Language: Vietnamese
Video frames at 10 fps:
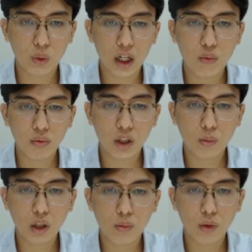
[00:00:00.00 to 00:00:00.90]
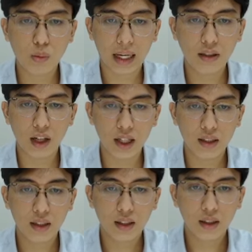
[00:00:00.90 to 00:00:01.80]
ta không không không không đánh được ấy
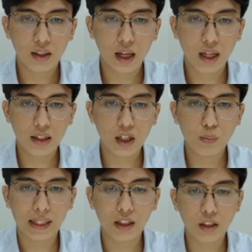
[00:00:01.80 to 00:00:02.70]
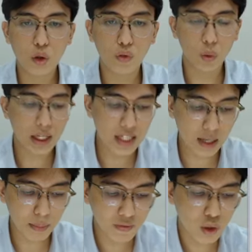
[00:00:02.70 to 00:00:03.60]
đấy không đánh được những cổ phiếu kênh
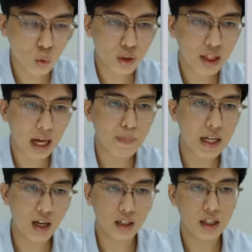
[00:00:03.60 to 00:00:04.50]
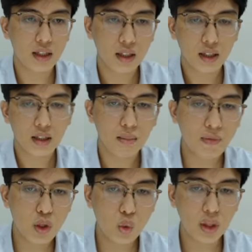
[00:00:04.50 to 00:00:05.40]
trên mình ví dụ như là HPG đi mình
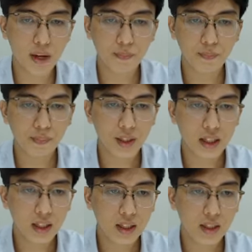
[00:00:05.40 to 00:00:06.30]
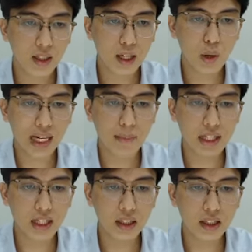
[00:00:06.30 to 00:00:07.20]
ví dụ nhá đấy đoạn này mình
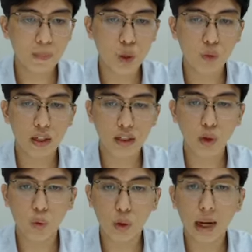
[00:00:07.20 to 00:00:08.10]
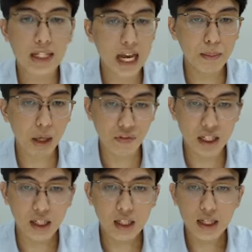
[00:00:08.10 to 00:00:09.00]
sẽ tập trung vào những cổ phiếu kênh trên bởi
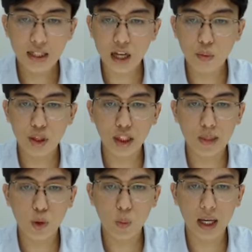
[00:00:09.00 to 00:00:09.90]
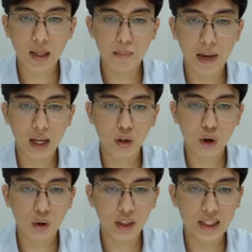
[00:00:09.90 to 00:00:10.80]
vì sau những cái nhịp rung lắc ấy mà nó
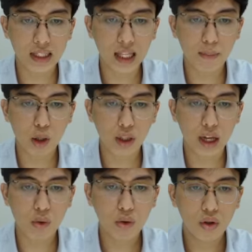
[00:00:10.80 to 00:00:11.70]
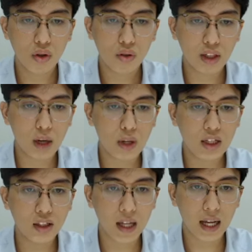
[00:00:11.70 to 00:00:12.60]
có những cái trạng thái mà nó kéo kéo lên
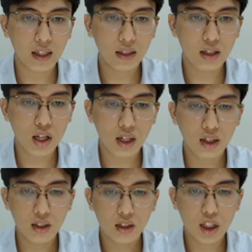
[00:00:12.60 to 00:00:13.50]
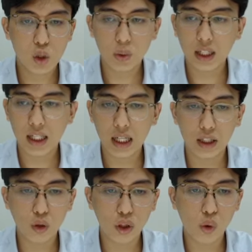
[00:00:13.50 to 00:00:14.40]
như thế này được chưa thì chúng ta thấy là
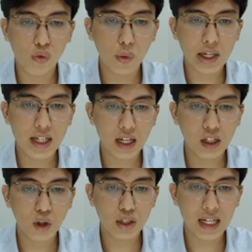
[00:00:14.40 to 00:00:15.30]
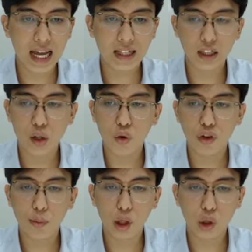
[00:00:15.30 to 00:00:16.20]
những con cổ phiếu kênh trên ấy, nó sẽ là những cái cổ
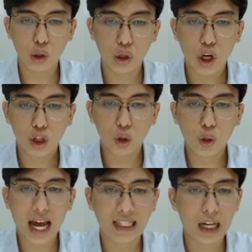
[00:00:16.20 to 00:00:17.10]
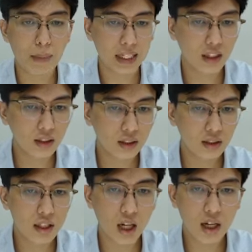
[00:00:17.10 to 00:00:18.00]
phiếu mà nó nó có đà tăng mạnh hơn
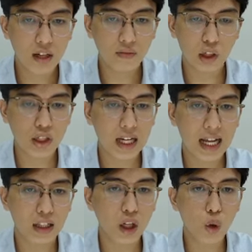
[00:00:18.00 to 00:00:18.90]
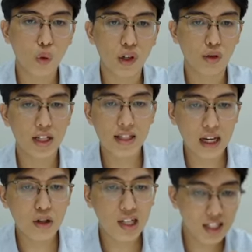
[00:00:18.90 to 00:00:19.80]
được chưa và nó sẽ là những cái cổ phiếu rất dễ
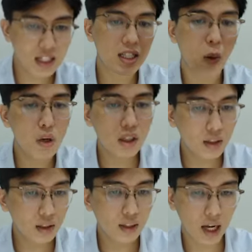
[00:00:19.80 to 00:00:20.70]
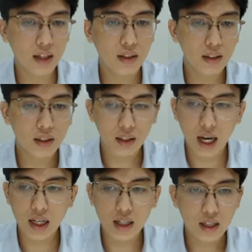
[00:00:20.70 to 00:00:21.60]
nó sẽ dẫn sóng hơn nhá
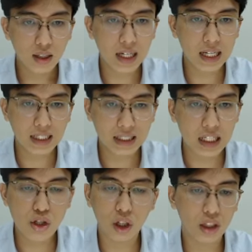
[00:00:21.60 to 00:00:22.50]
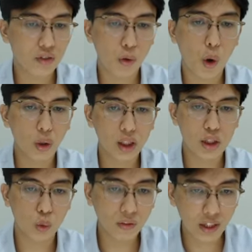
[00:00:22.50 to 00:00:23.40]
đấy nên là thị trường phục hồi thì
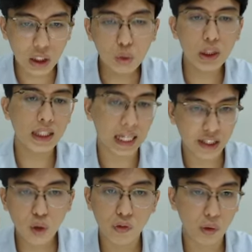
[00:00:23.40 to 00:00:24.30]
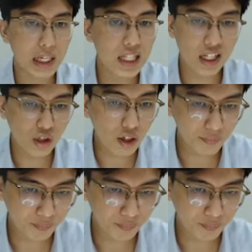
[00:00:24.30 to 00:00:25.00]
chúng ta phải ưu tiên đánh những cổ phiếu kênh trên trước